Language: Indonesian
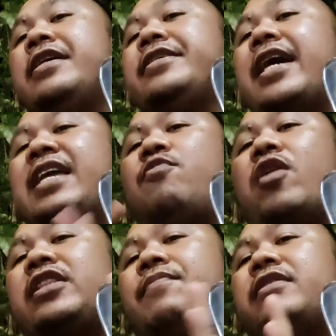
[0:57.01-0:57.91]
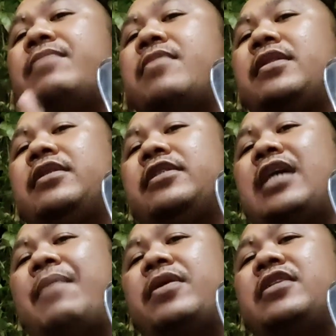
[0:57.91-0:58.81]
Jadi buat teman-teman,
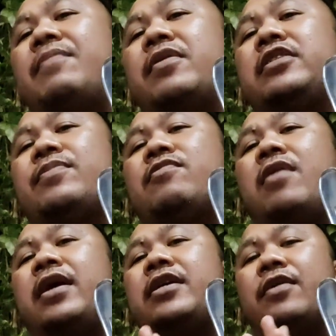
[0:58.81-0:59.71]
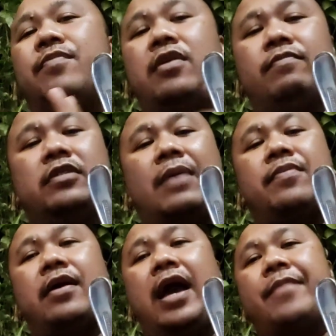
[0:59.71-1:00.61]
sahabat-sahabat semua yang belum
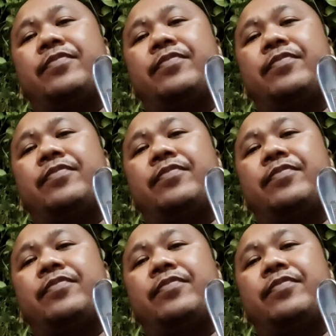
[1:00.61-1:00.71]
subscribe